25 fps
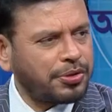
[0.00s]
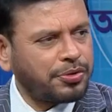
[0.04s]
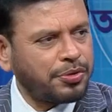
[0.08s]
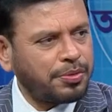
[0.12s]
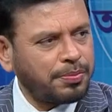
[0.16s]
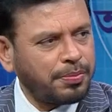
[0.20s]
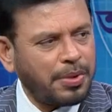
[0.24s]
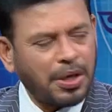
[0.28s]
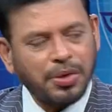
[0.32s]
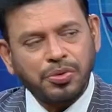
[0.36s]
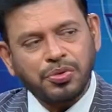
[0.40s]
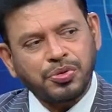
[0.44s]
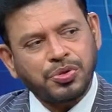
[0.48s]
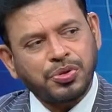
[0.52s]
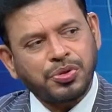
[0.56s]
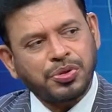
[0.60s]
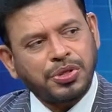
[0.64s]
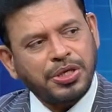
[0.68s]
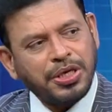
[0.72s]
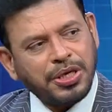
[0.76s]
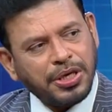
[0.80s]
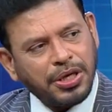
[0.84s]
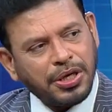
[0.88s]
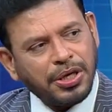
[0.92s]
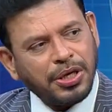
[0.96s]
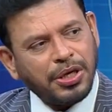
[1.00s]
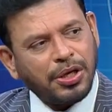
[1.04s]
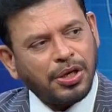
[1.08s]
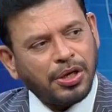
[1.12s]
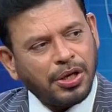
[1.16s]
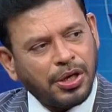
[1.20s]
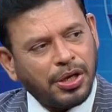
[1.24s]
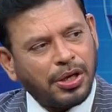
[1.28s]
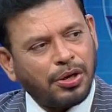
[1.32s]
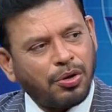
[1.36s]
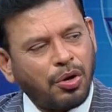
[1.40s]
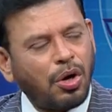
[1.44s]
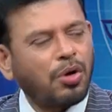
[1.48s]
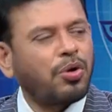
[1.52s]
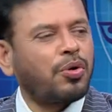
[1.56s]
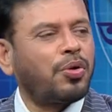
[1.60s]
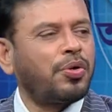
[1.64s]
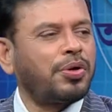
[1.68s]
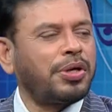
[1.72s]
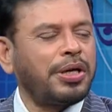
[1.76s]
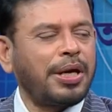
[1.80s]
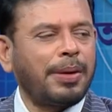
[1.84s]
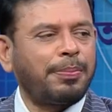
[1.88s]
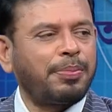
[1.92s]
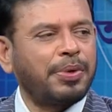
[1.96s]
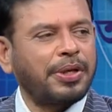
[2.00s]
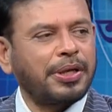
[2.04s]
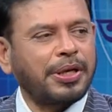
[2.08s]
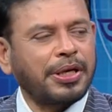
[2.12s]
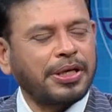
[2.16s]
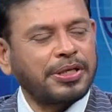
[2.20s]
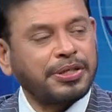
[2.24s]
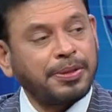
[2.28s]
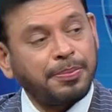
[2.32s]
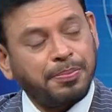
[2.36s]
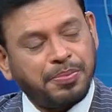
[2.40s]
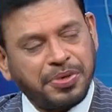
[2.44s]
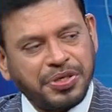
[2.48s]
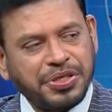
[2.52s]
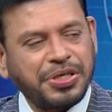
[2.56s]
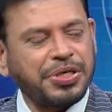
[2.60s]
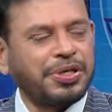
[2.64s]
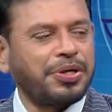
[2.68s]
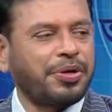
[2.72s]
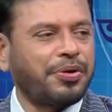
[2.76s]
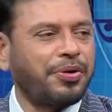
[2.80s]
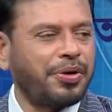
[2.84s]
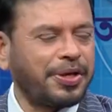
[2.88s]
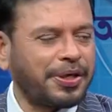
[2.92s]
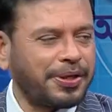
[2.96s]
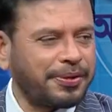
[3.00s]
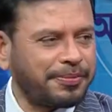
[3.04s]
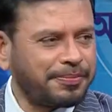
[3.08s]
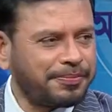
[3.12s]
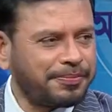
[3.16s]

একজন মানুষ কি কি লক্ষণ নিয়ে আপনাদের কাছে প্রেজেন্ট করে